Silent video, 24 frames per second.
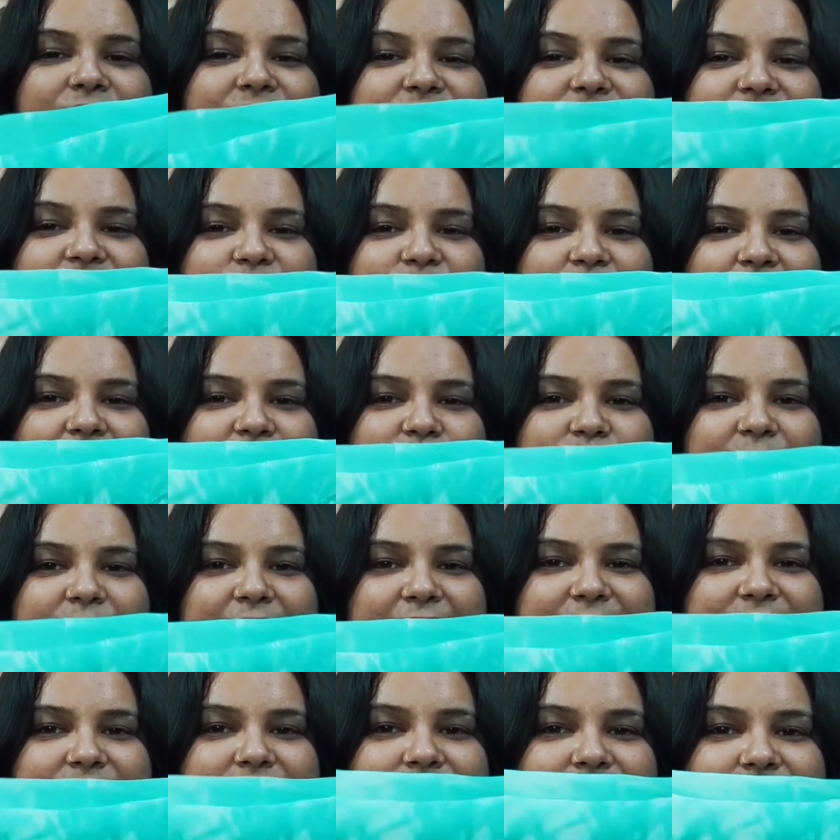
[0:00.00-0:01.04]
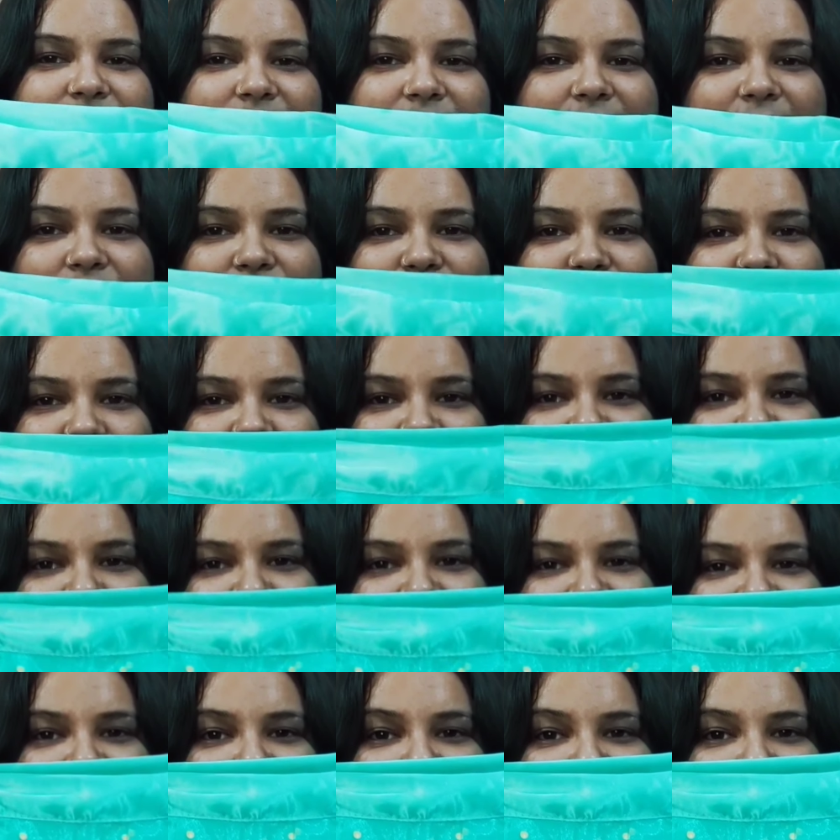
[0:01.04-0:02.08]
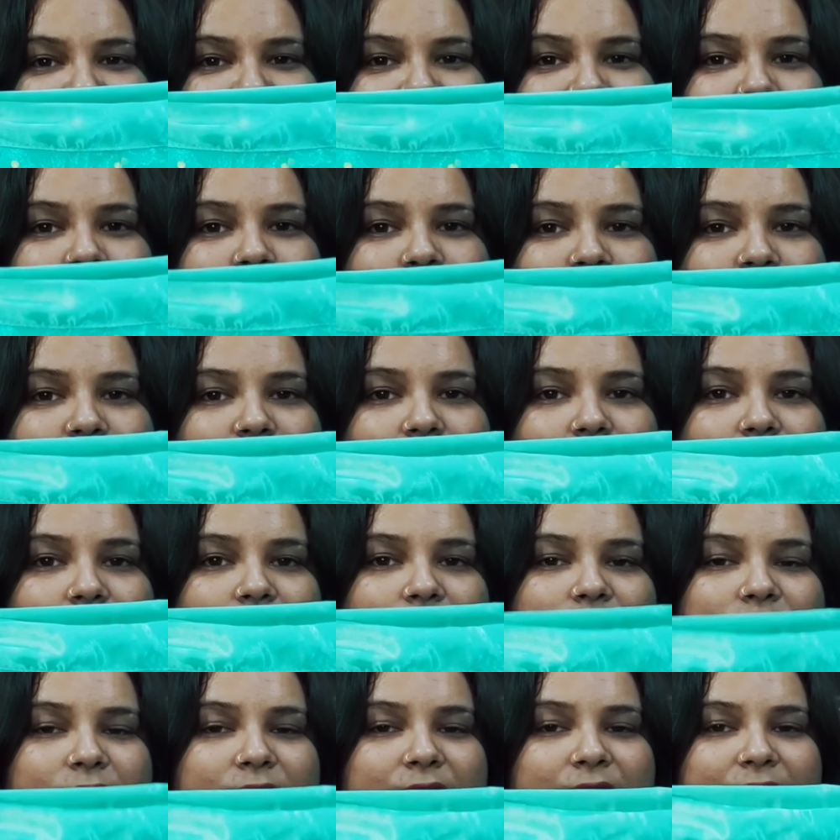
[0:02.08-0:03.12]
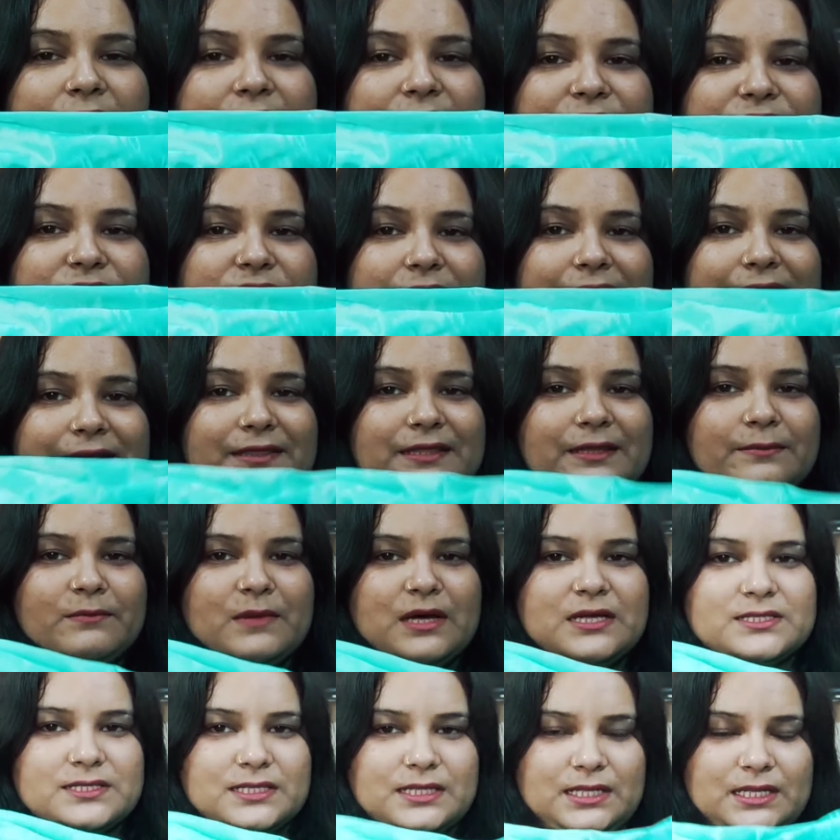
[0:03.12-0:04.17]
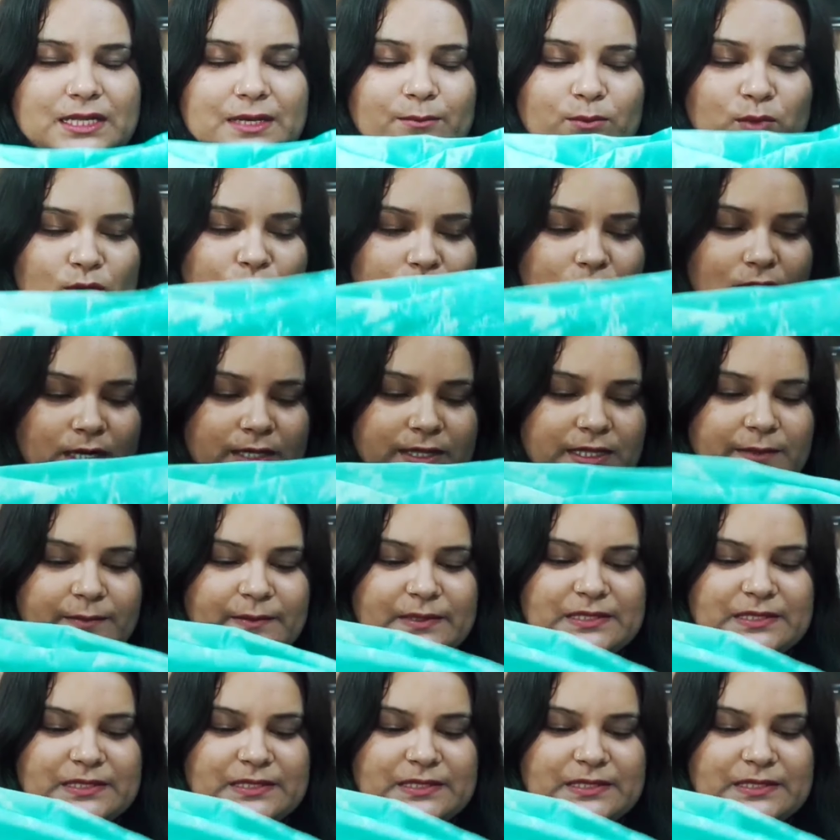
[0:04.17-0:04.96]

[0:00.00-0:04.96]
वेस्ट के पास में ऐसा सिल्क का फेब्रिक मिलता है ये कलर इसका एकदम मसाला बहुत ही